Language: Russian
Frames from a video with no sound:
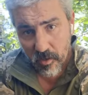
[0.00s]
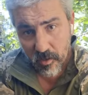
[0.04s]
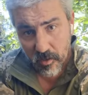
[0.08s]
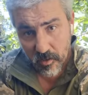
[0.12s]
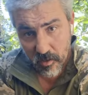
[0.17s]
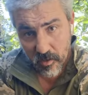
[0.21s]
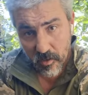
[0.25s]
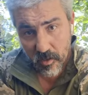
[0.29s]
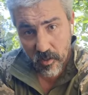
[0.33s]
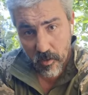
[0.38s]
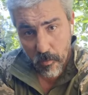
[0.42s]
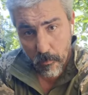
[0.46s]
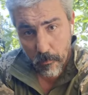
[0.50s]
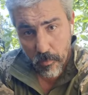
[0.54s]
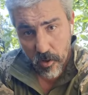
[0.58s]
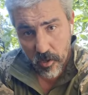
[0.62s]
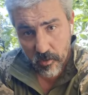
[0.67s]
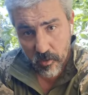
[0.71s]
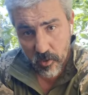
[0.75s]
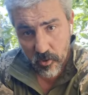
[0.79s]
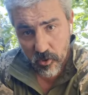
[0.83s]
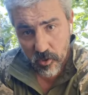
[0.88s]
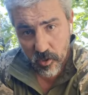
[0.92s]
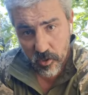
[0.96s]
Когда тебе
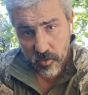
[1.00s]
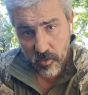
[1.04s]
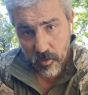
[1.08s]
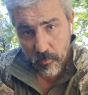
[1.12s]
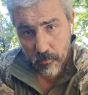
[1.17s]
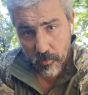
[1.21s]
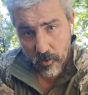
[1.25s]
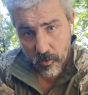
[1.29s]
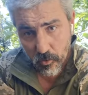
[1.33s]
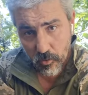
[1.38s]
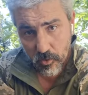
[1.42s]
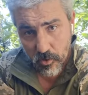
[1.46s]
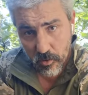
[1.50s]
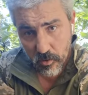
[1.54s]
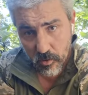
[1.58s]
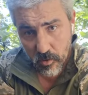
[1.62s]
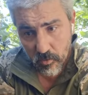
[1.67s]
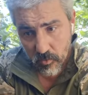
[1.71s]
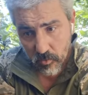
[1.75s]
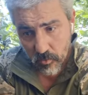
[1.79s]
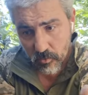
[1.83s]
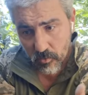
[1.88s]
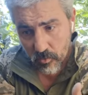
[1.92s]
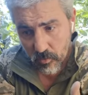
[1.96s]
лопаты часто по роже
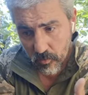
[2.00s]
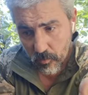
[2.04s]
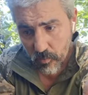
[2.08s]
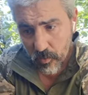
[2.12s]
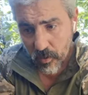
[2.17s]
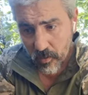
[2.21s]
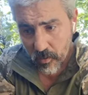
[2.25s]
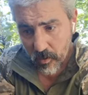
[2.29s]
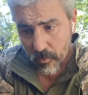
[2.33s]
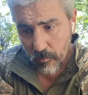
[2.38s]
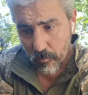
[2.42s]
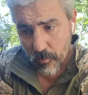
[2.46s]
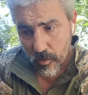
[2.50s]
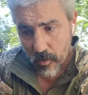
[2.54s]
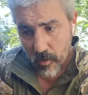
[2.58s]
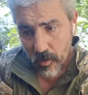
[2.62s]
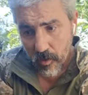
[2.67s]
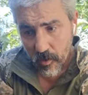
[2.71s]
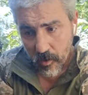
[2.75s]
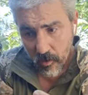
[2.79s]
дают, у тебя как бы